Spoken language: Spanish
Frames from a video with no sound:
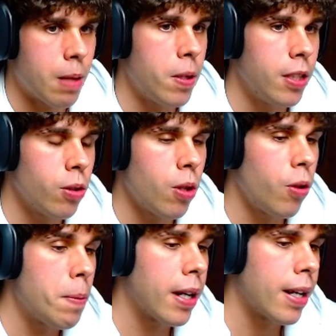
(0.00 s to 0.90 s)
Dependiendo de
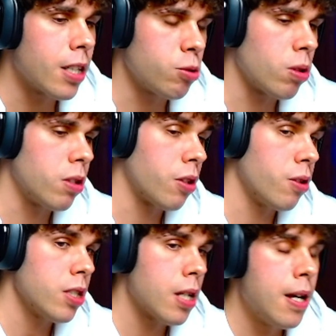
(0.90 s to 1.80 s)
dónde vengan las
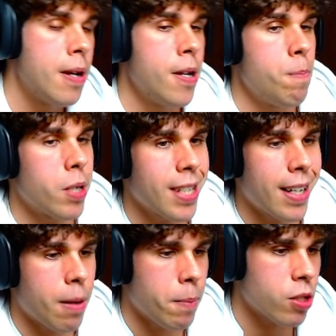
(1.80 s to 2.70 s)
visualizaciones, vas a
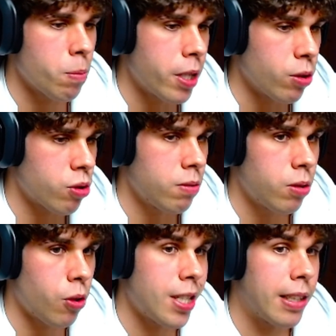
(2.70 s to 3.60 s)
ganar más o menos.
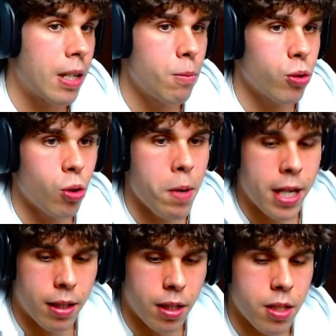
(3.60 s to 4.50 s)
Entonces ya tenemos dos
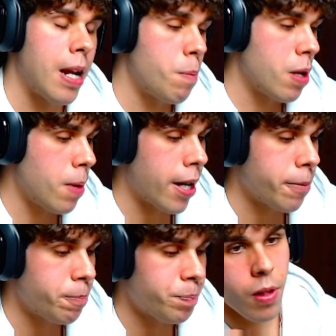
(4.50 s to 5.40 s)
variantes. La primera,